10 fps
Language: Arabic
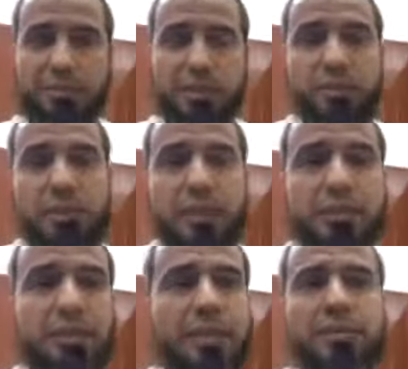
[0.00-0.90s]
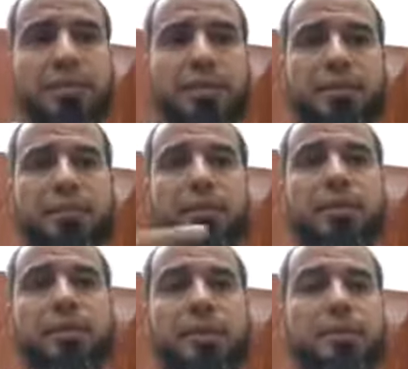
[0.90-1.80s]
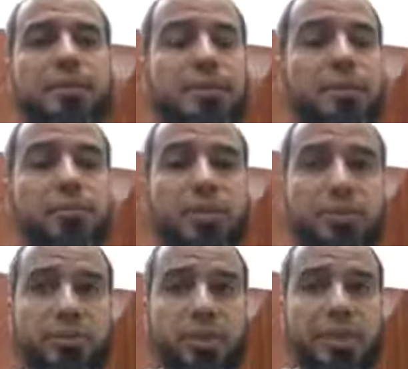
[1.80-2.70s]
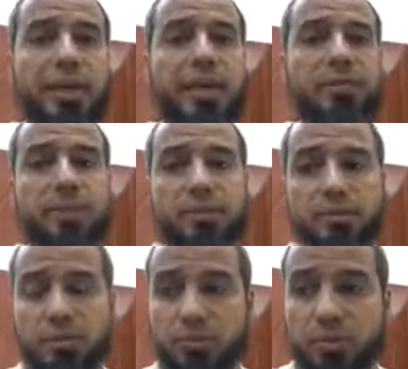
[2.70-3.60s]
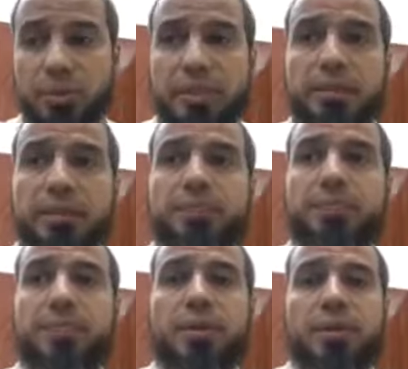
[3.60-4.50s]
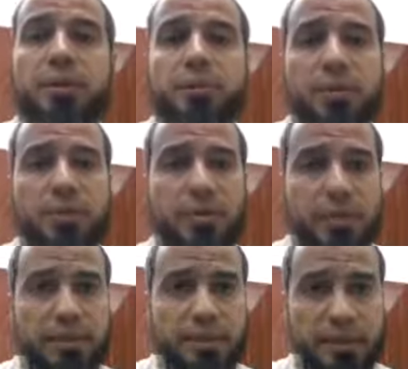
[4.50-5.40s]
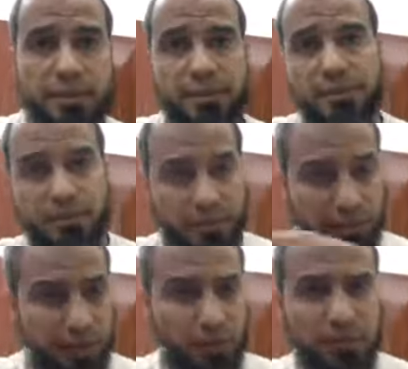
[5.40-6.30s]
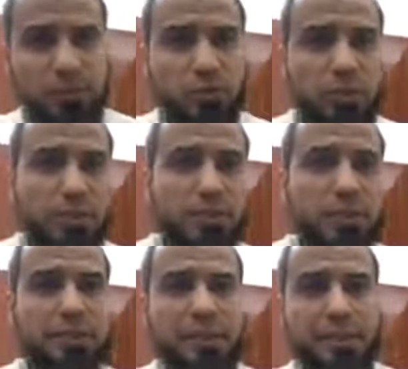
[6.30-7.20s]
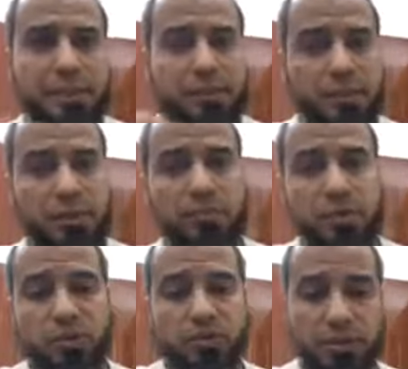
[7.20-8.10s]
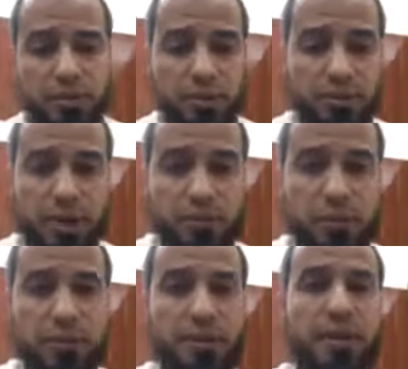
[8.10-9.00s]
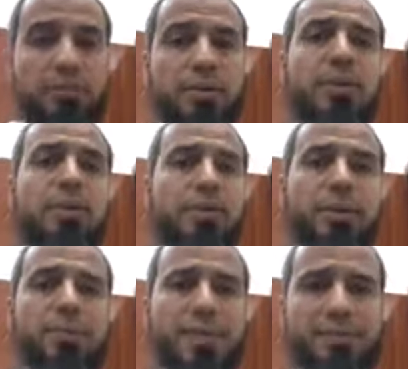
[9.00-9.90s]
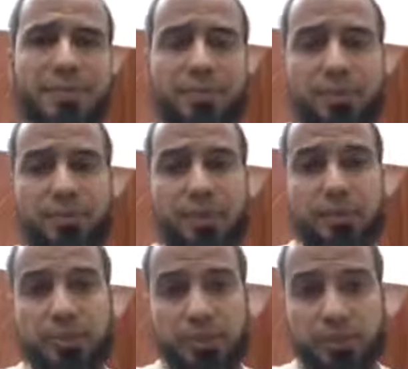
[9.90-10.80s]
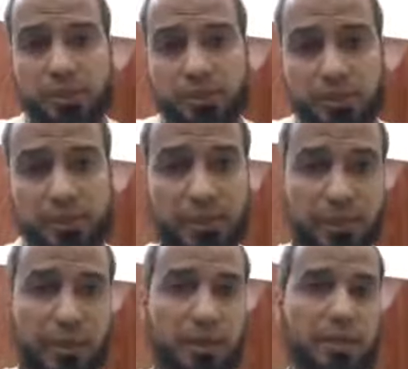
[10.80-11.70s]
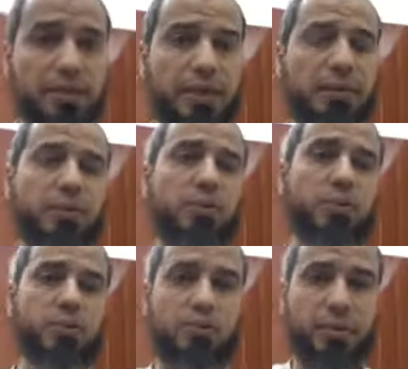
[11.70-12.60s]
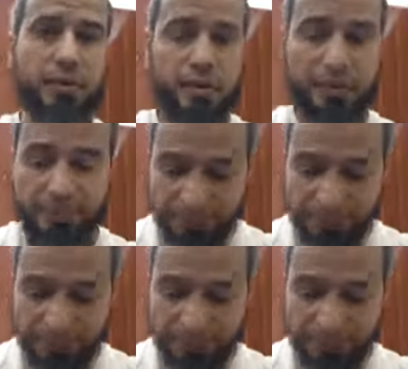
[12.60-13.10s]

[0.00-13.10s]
بيرسوناليتي يعني يعني يعني دي اس ام بيشجع على فكره الكوموربيديتي وزي ما قلنا دي كان راجعوا الفيديو بالتفصيل دي كان احترام منهم لمحدوديه العلم احنا مش عارفين ايه الفرق بين التشخيصات دي فاحنا نحطهم مع بعض